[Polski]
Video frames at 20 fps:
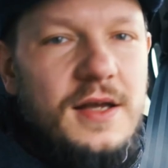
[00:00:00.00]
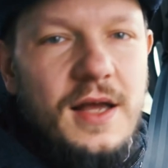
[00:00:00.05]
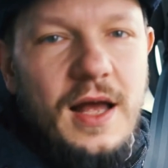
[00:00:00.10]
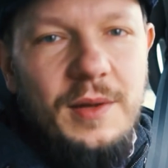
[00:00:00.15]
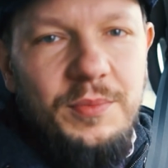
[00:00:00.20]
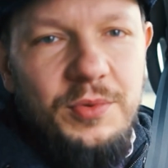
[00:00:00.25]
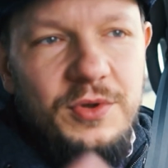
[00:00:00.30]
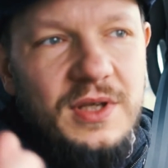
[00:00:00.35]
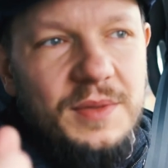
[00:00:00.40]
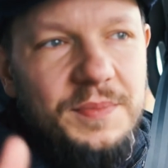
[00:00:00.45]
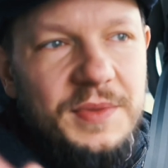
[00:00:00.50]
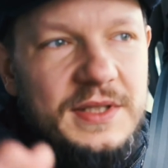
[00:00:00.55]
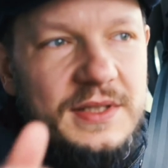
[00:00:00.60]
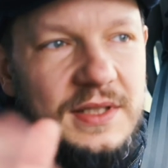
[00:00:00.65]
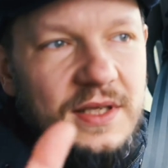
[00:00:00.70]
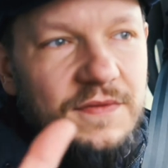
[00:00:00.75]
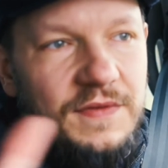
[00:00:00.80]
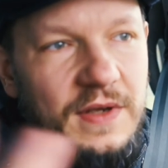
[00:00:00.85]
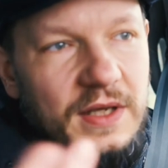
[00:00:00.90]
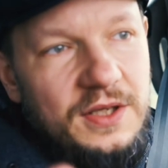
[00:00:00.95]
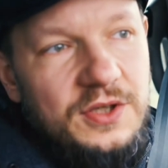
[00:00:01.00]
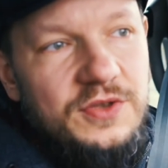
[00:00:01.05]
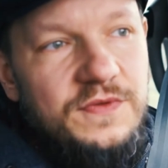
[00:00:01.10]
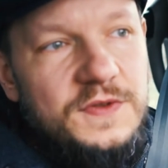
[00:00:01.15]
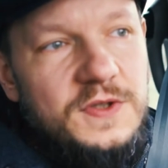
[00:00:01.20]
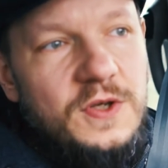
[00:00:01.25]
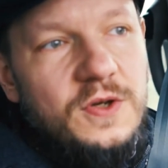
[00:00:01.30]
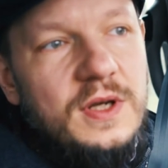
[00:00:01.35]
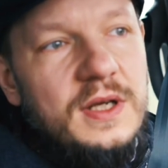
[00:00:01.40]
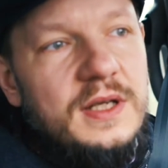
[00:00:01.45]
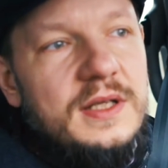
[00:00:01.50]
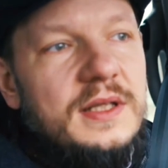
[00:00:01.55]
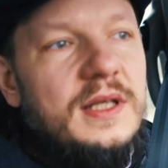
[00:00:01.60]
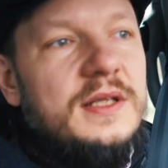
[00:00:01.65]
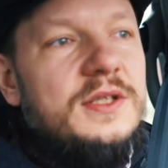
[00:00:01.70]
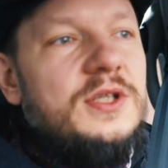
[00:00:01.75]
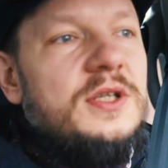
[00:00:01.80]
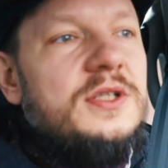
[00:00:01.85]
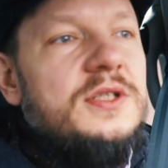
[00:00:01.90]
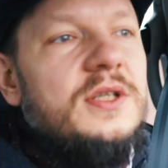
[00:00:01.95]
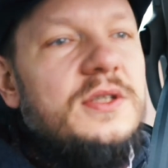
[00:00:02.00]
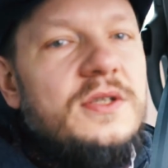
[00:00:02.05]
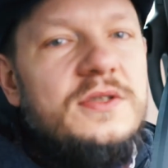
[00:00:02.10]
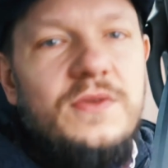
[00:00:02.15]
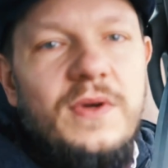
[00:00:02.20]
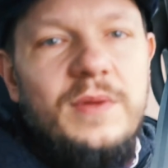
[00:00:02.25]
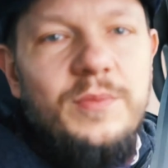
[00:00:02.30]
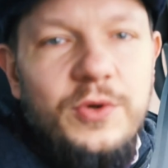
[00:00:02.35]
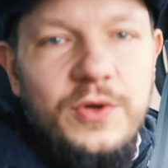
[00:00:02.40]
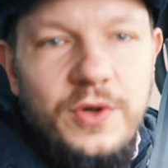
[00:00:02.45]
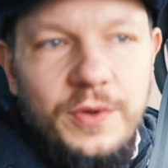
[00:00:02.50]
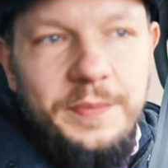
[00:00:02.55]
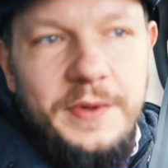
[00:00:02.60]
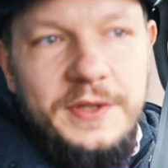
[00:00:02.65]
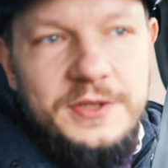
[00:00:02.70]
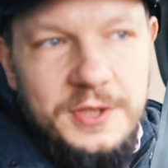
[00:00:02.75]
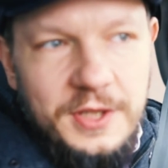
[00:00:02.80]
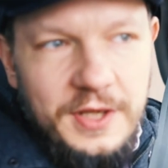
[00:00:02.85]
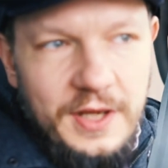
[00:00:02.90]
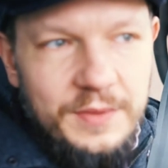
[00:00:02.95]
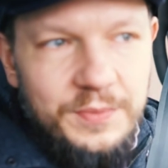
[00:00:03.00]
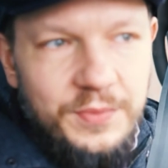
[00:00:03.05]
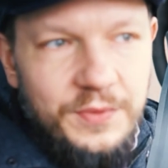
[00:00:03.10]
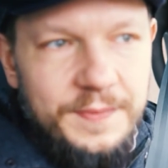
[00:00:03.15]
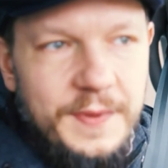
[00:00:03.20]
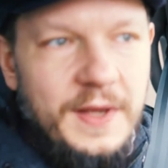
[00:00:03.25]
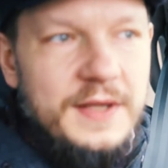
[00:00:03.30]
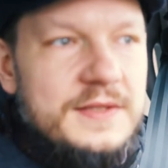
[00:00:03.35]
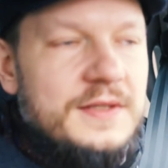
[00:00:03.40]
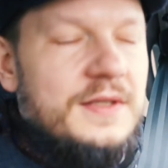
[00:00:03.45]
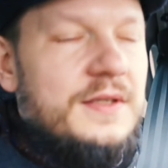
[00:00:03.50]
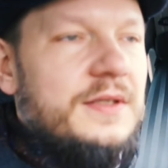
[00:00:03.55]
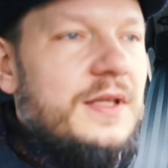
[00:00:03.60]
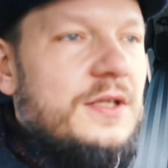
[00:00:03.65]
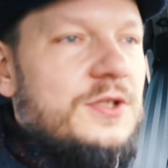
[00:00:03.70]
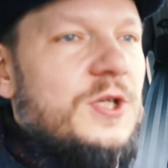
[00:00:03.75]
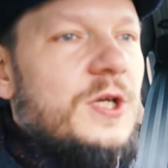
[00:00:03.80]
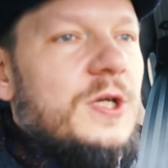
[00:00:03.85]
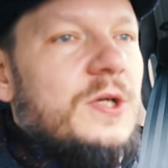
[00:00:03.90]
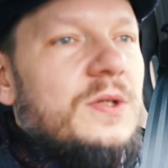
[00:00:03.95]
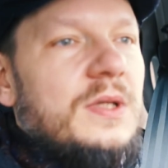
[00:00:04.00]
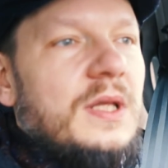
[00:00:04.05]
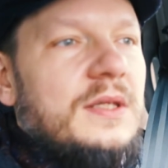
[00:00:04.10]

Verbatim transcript: Albo niebieski w jakiś wzorek, najczęściej to są albo kropeczki, albo paski. Dlaczego?